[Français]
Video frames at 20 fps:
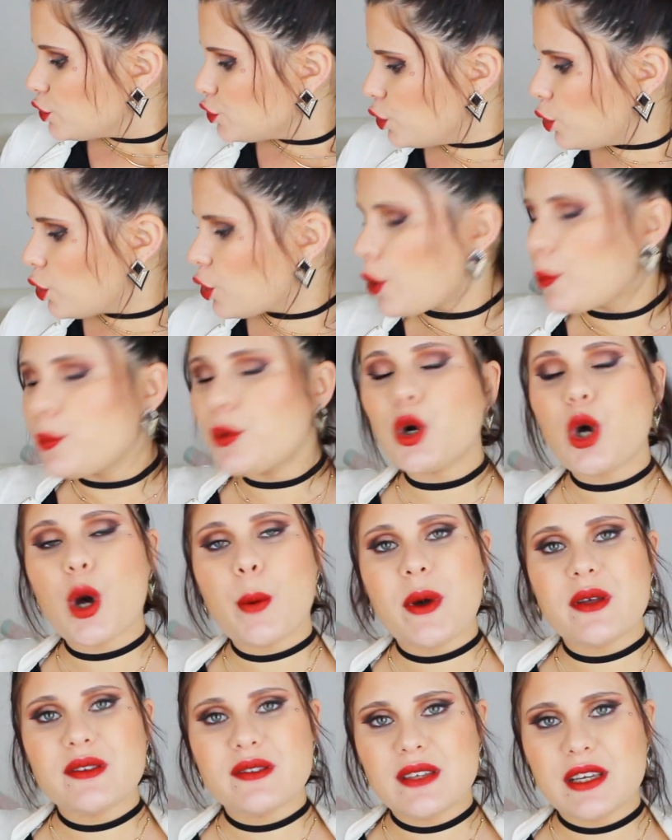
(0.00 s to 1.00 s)
donc pour
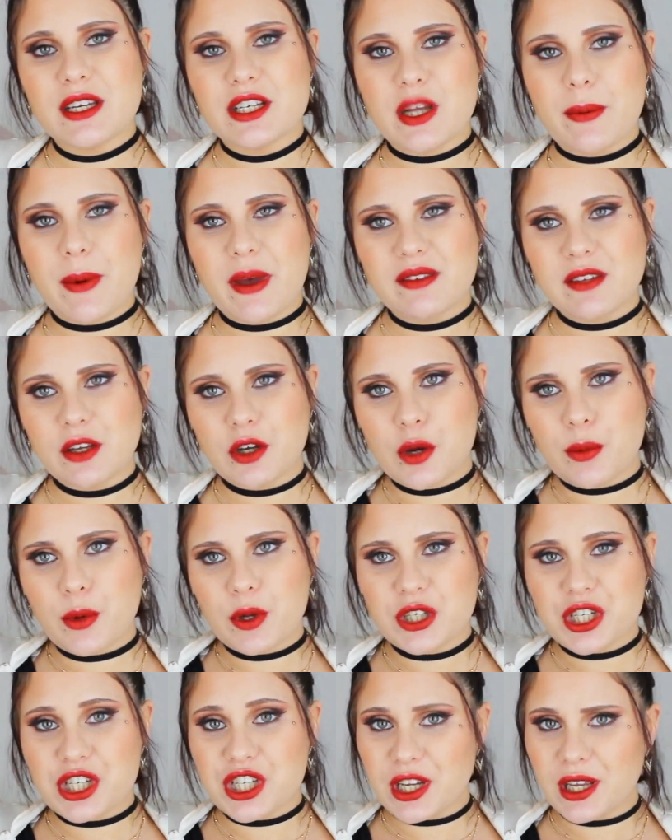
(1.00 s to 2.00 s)
commencer j'ai passé
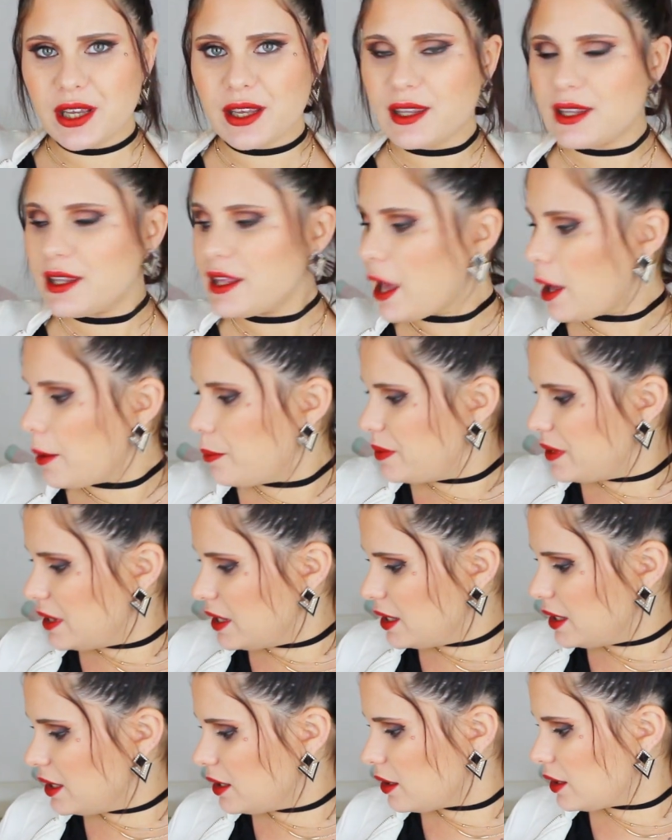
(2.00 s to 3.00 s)
commande chez
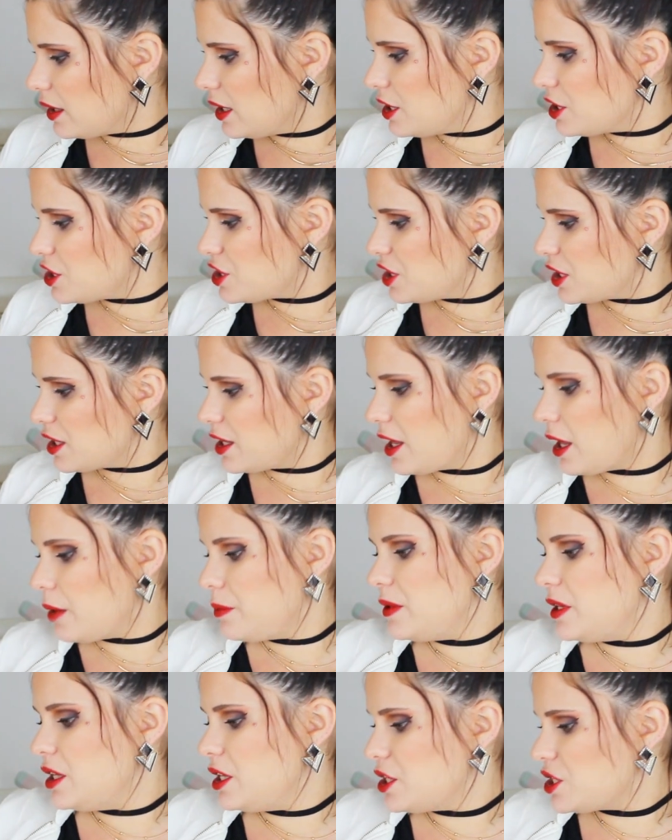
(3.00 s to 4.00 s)
Kiabi et chez
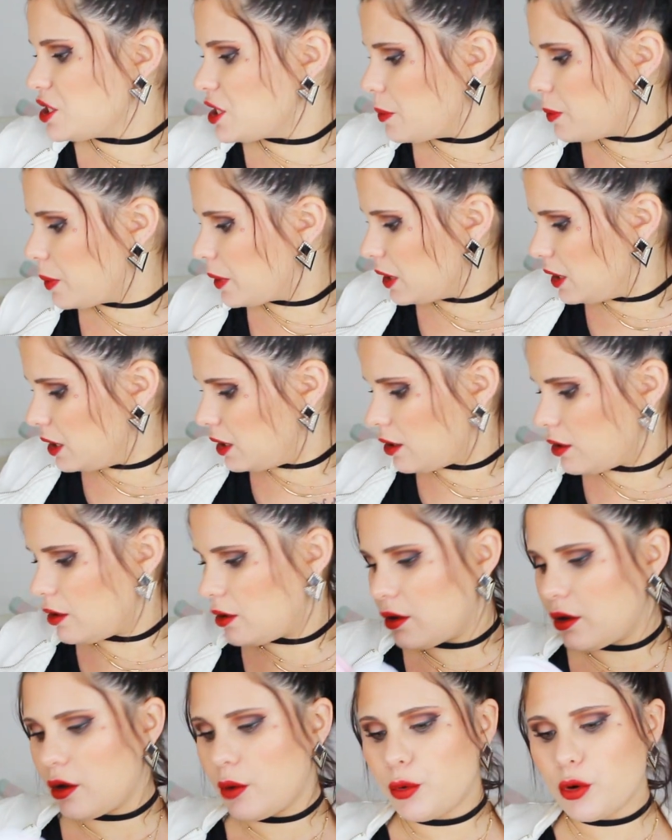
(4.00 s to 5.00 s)
Kiabi j'ai pris
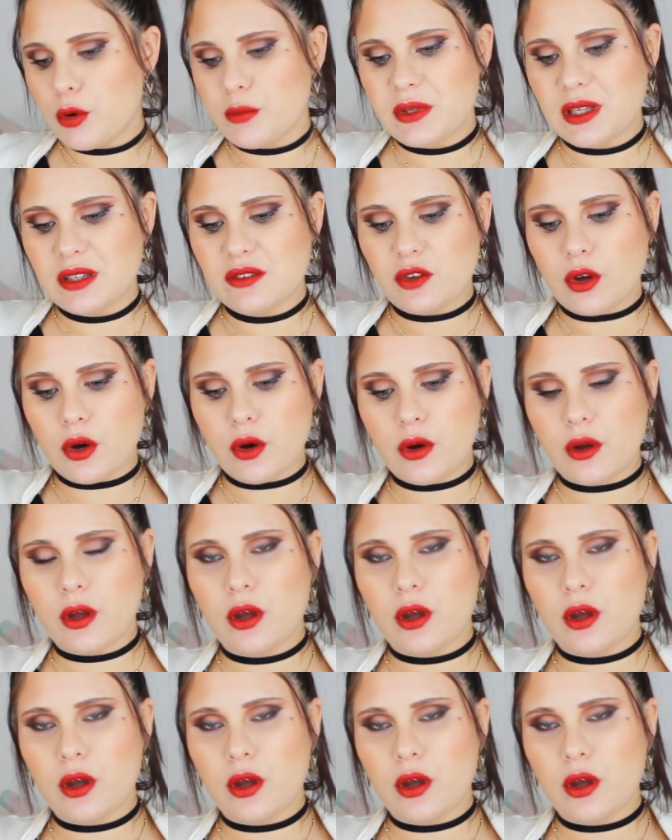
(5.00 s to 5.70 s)
en premier temps